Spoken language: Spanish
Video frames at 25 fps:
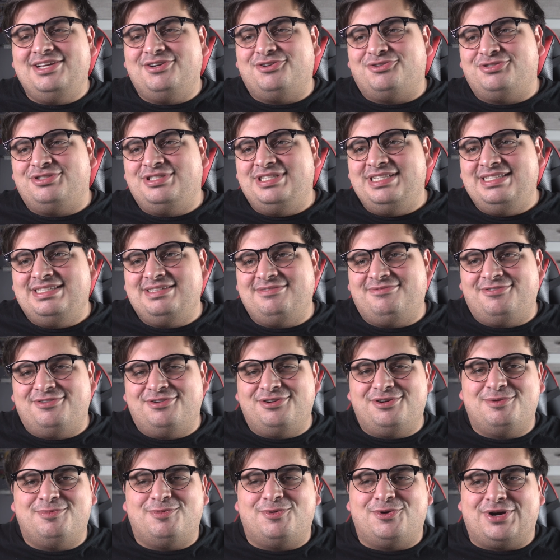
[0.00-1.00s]
digo, sí se
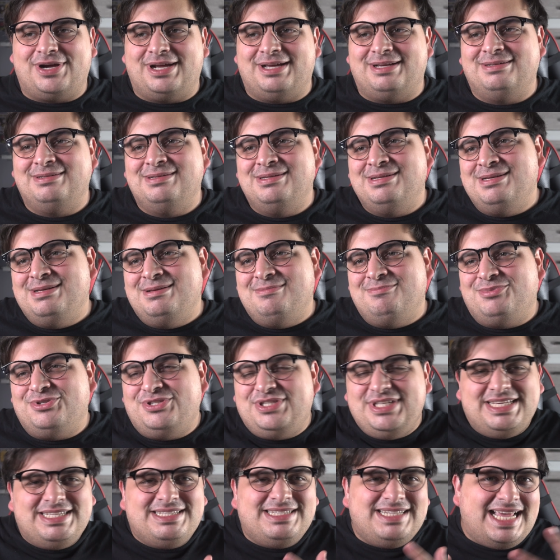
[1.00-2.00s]
fueron como que, pues
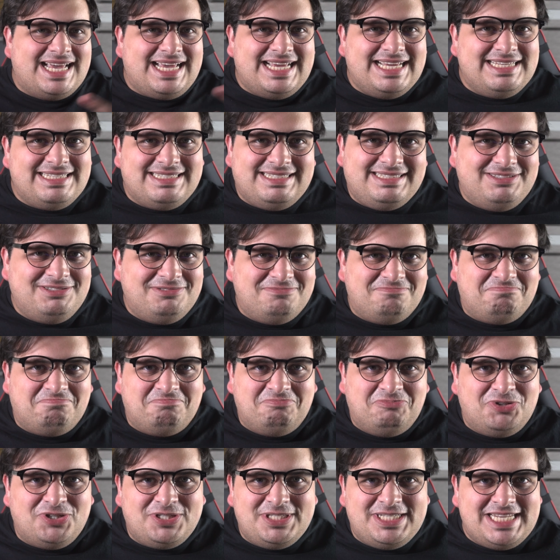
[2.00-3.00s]
sí, es nada es,
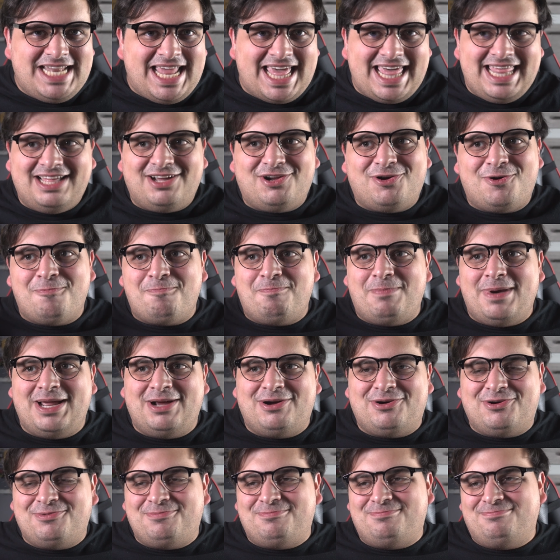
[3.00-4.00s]
no es nada
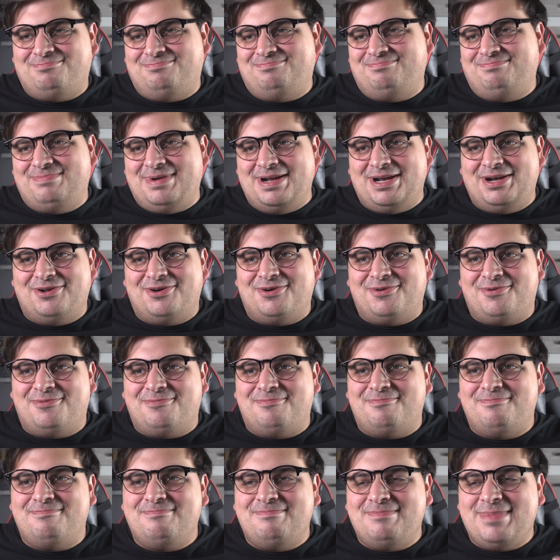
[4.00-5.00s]
complejo, pero
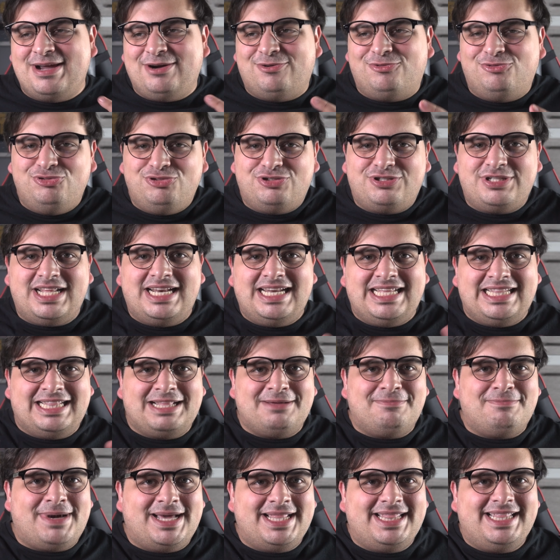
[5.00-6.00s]
me gusta la
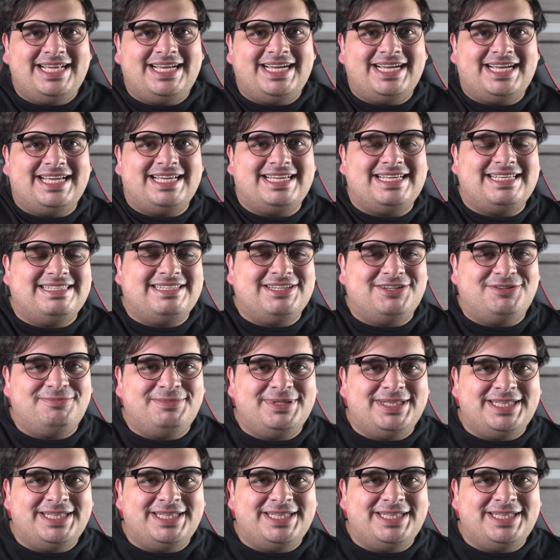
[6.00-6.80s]
temática que quisieron